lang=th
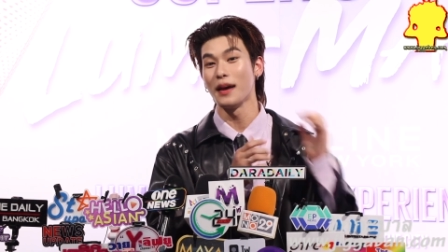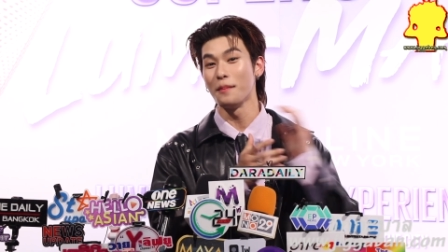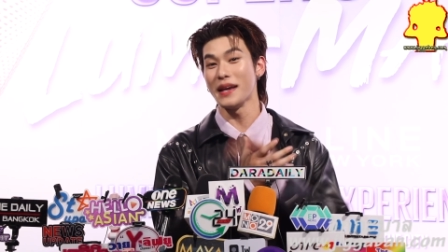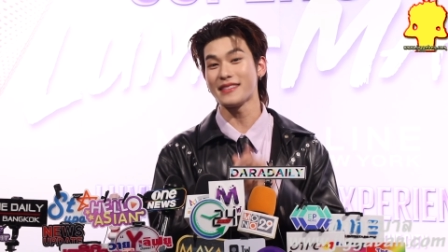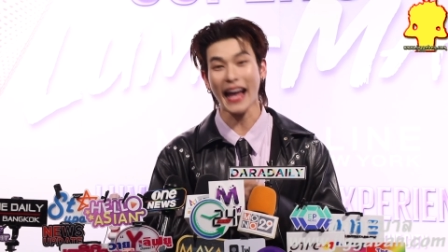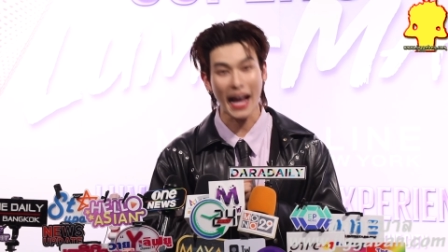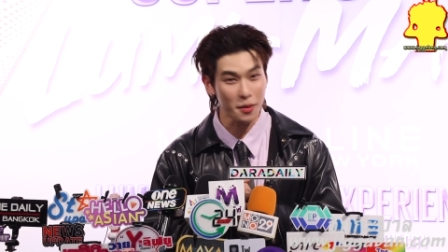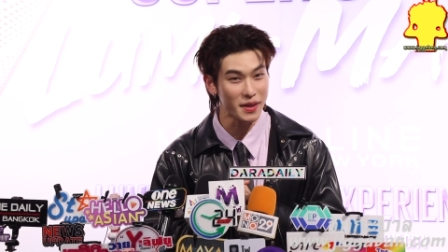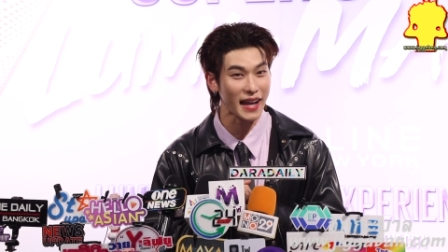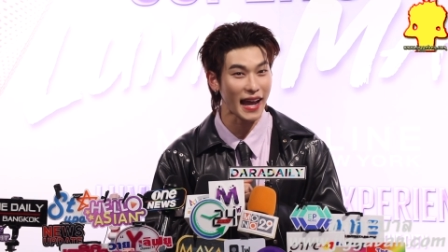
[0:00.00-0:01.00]
เมษาก็
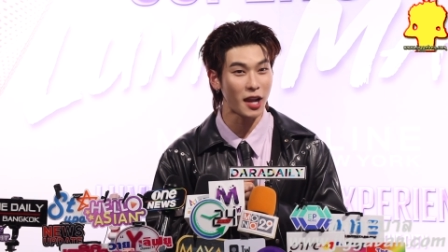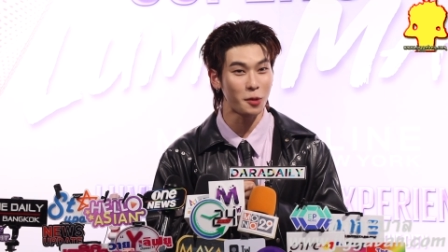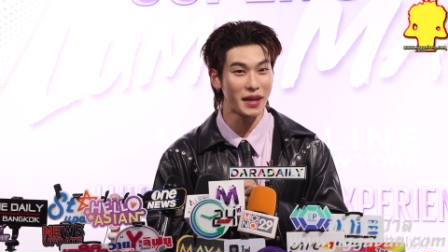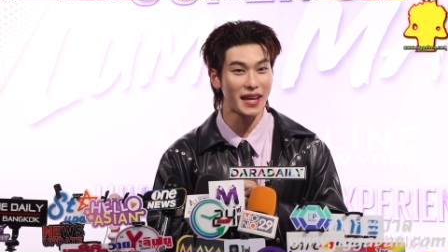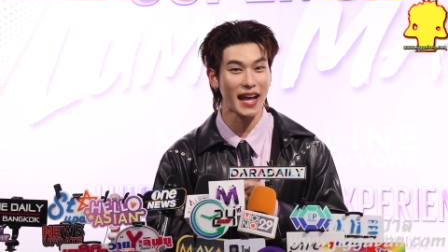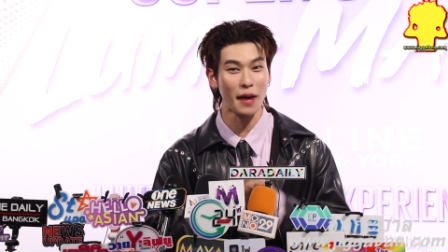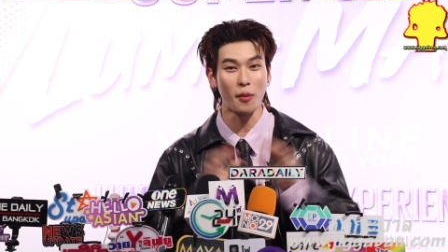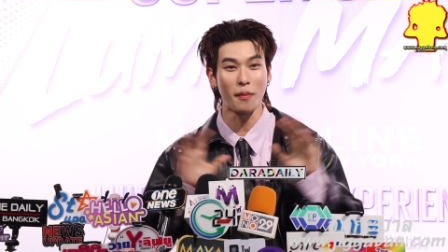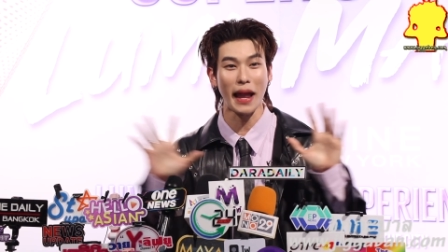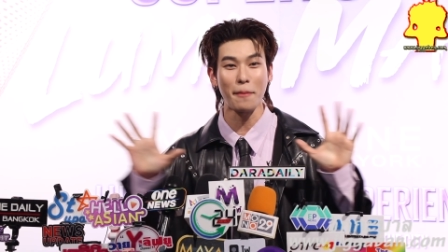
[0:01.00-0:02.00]
เหมือนกันเรามีนะครับผ
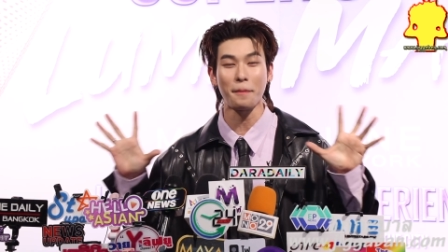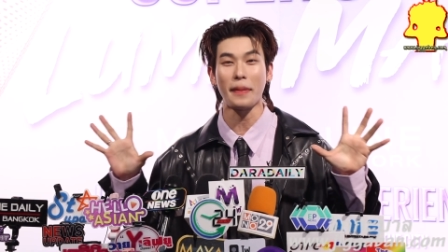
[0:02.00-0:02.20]
มรับ